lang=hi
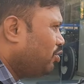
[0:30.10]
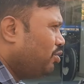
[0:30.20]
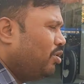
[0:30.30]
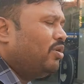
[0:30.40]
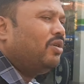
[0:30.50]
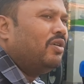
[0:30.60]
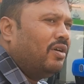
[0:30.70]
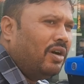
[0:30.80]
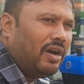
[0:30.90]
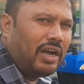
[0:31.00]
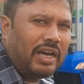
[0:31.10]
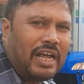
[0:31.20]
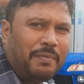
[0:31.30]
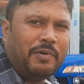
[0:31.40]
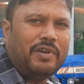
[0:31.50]
है तो
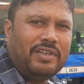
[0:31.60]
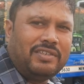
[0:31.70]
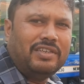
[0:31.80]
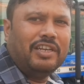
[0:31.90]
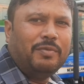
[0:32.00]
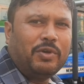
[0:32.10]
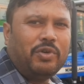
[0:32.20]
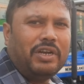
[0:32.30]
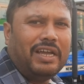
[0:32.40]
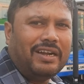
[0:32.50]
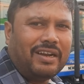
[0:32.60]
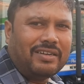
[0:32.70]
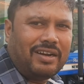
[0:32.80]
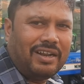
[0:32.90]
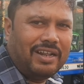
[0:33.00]
अगर आप इस सीज़न में कोई नया
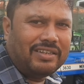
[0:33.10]
ट्रैक्टर